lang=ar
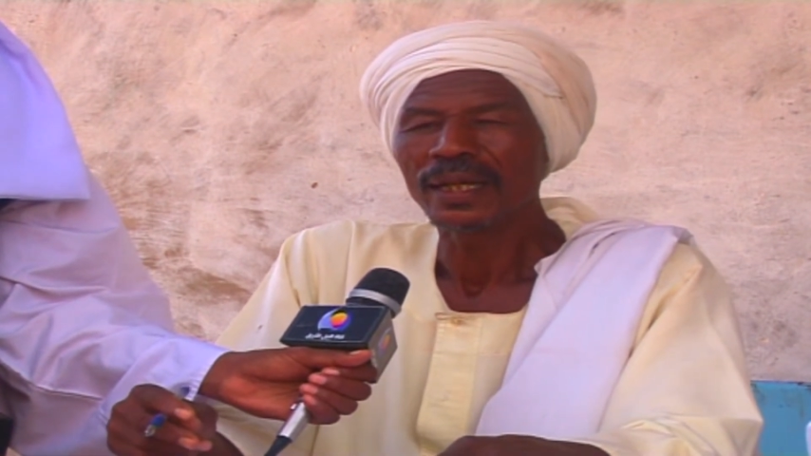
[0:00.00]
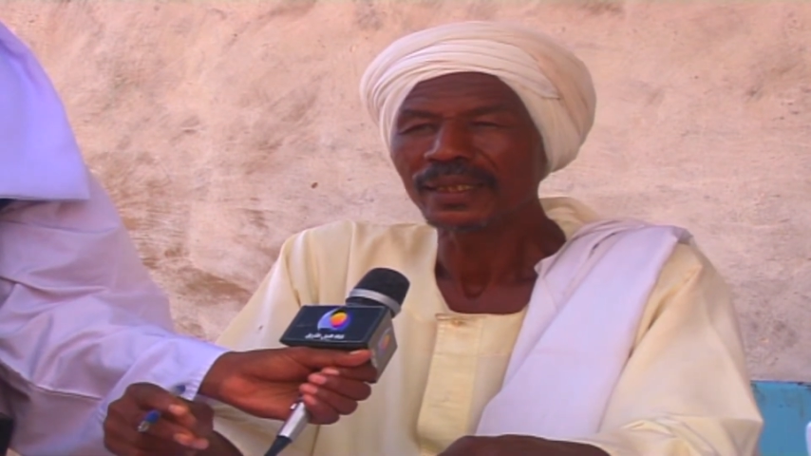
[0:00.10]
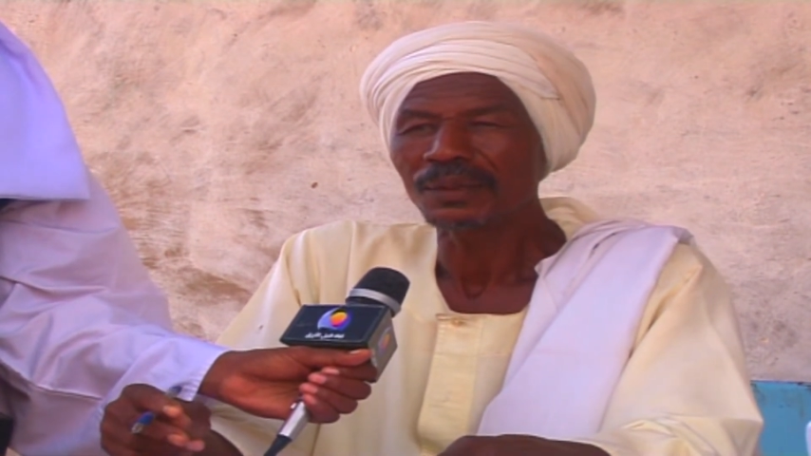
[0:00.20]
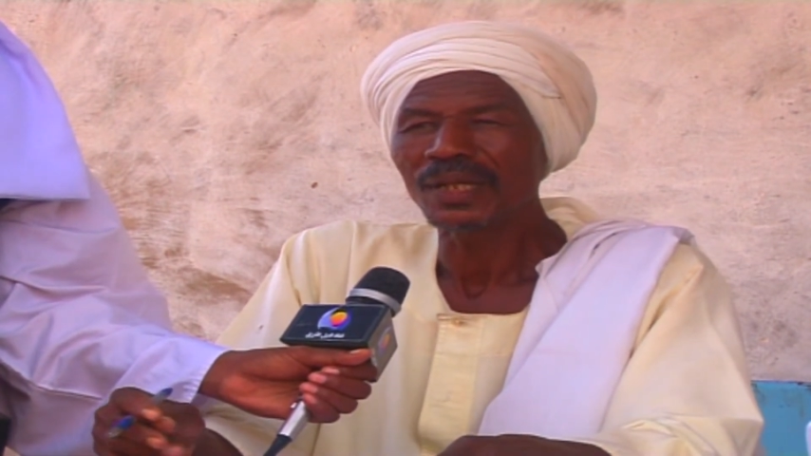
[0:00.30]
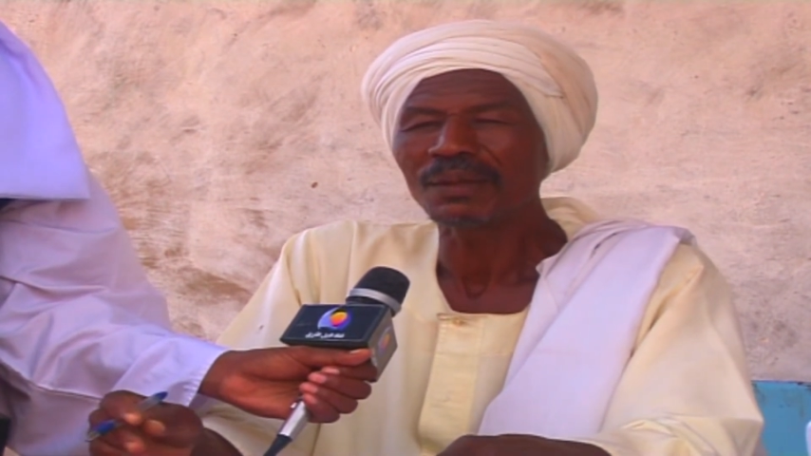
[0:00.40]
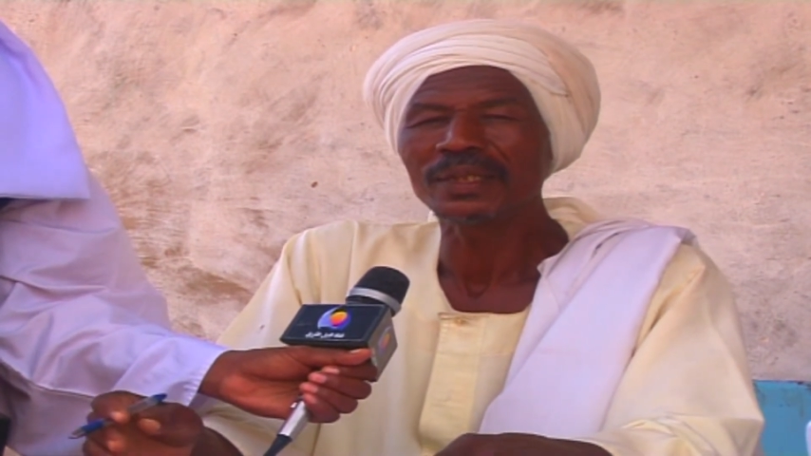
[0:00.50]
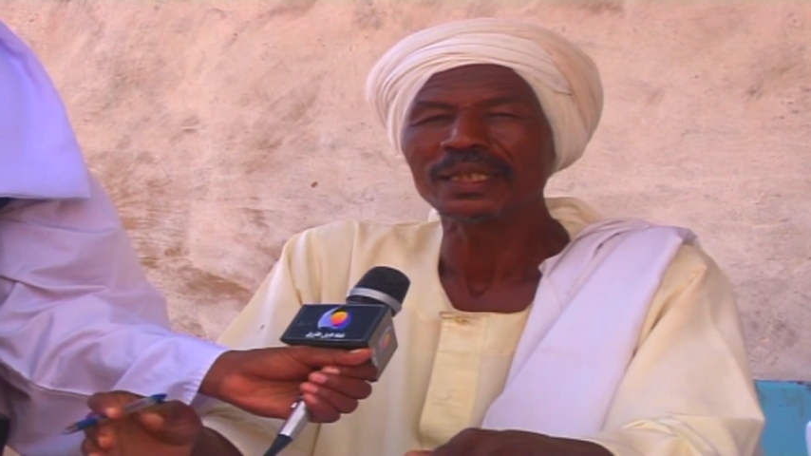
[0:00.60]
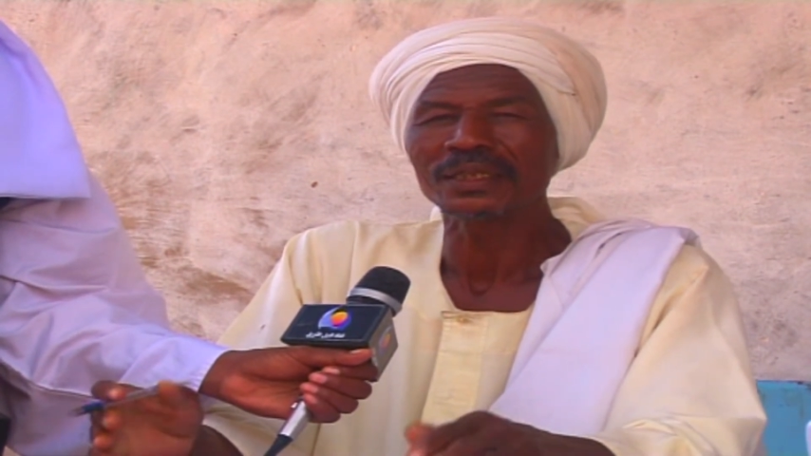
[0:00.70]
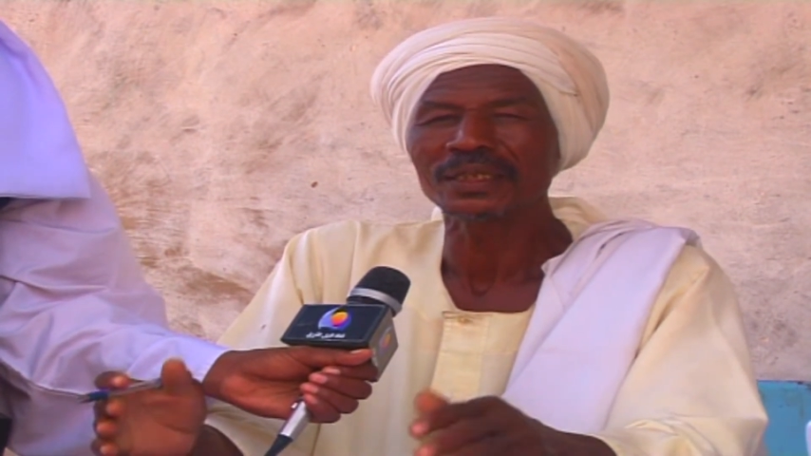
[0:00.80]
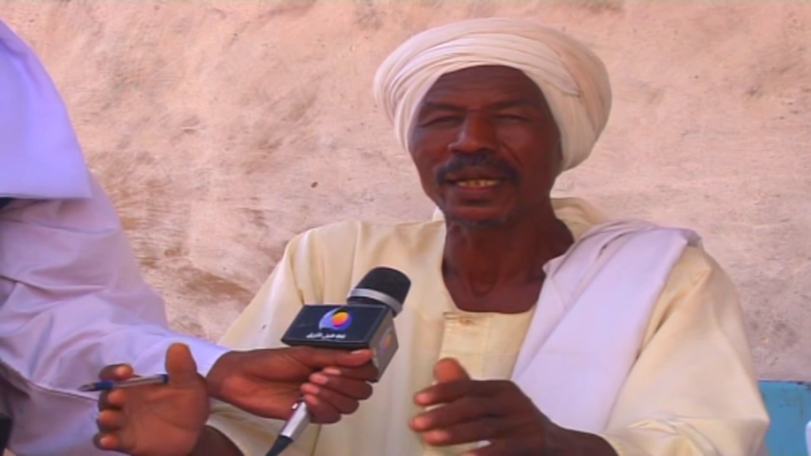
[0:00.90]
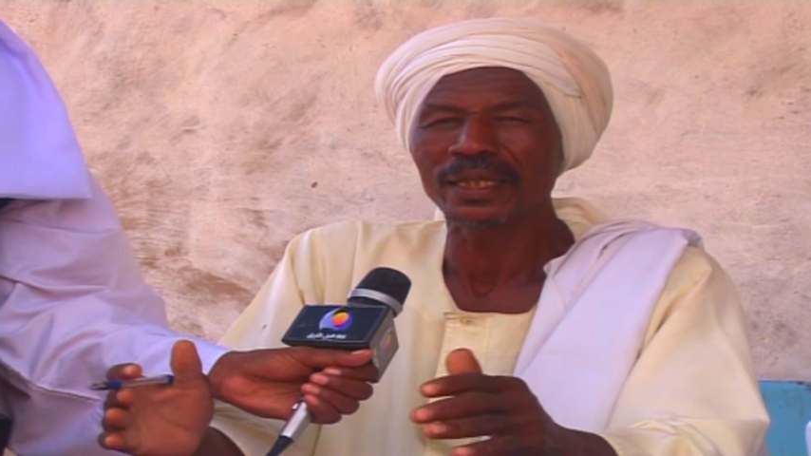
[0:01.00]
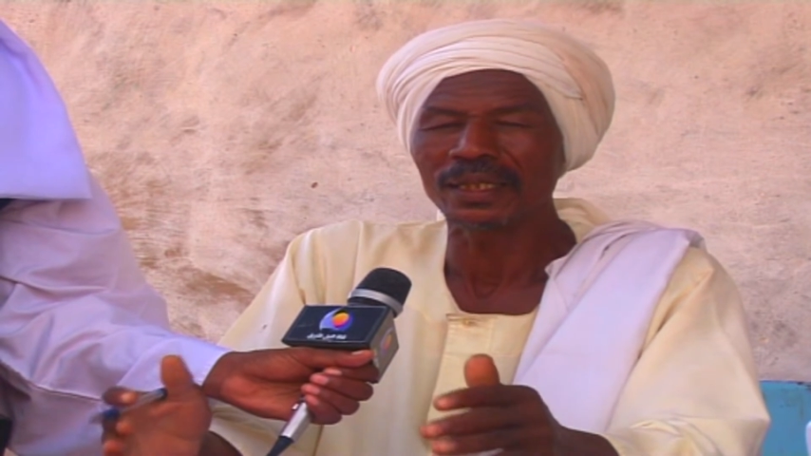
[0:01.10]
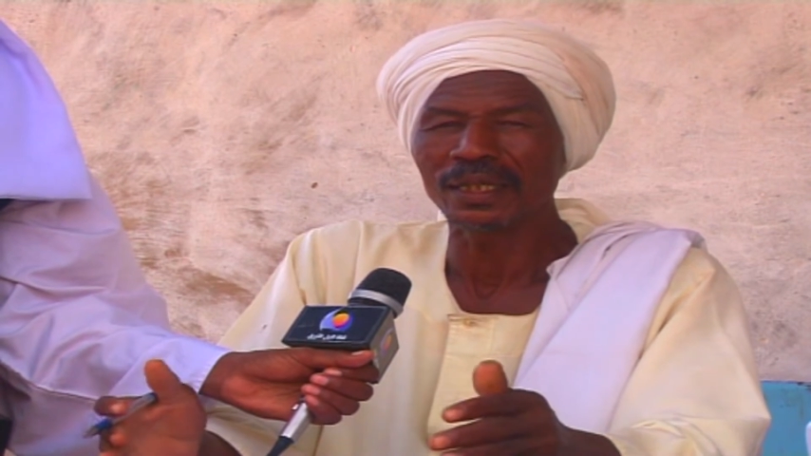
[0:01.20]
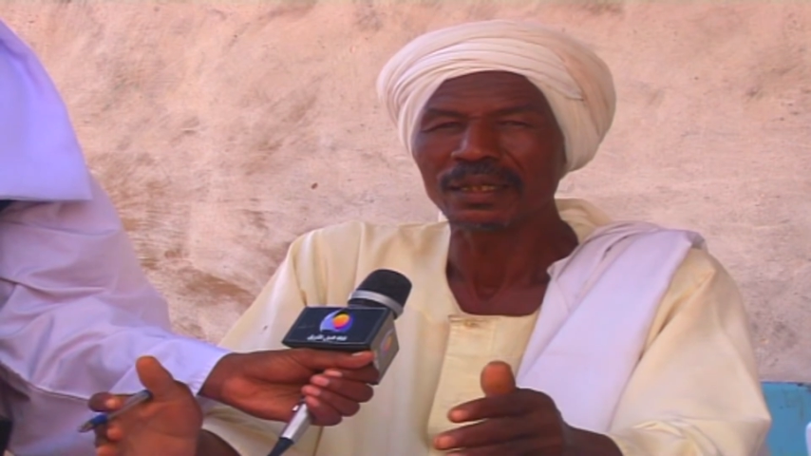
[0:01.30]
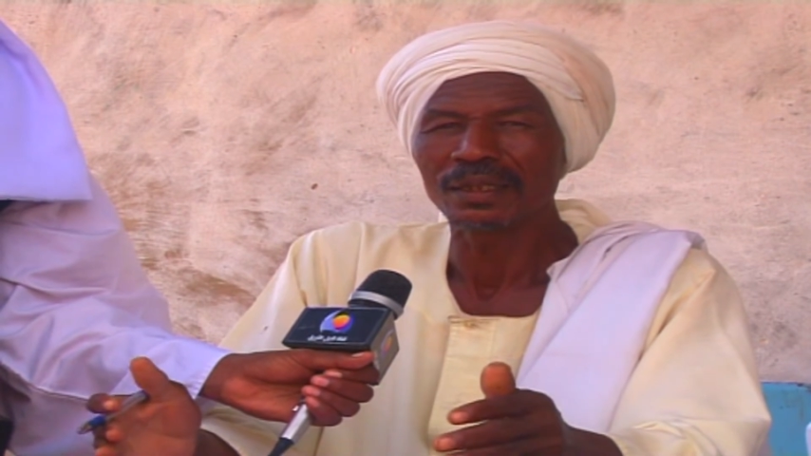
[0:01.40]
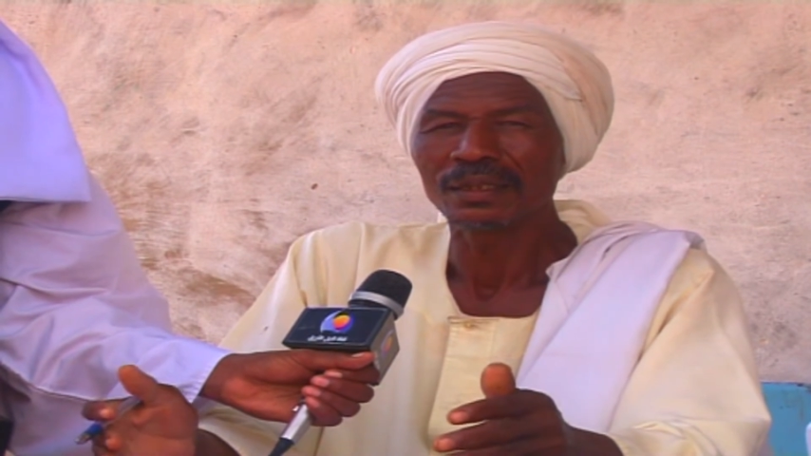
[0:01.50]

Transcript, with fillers: احنا بنعمل إحصائية